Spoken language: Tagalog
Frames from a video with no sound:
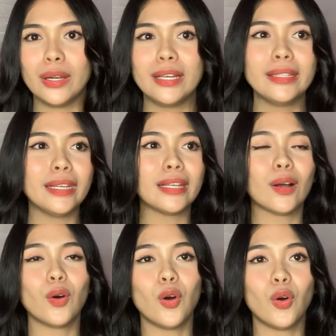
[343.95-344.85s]
Hindi rin
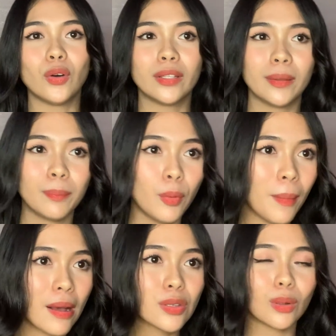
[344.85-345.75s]
ako
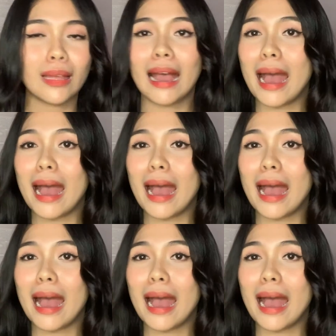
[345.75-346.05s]
pumasok ng